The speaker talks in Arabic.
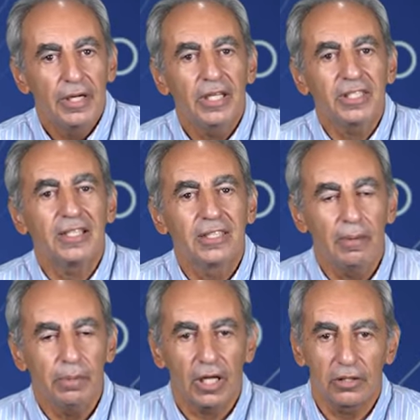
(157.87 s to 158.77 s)
الناس كانت
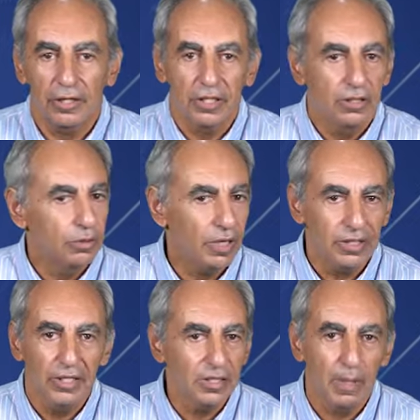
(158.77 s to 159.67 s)
زمان بتعترض
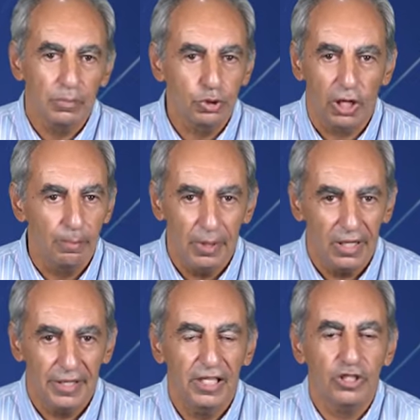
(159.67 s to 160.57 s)
دلوقتي الناس بقت
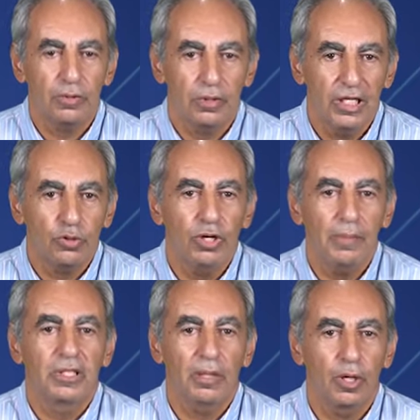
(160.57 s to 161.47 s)
متقبله الناس الناس
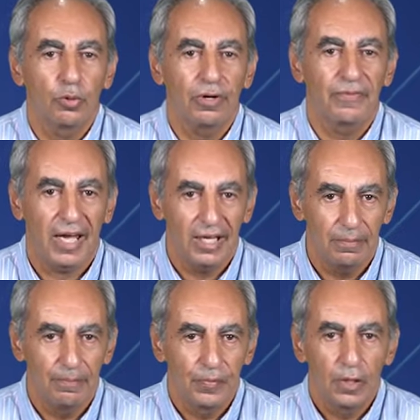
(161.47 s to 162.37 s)
كلها بتتابع الكوره في العالم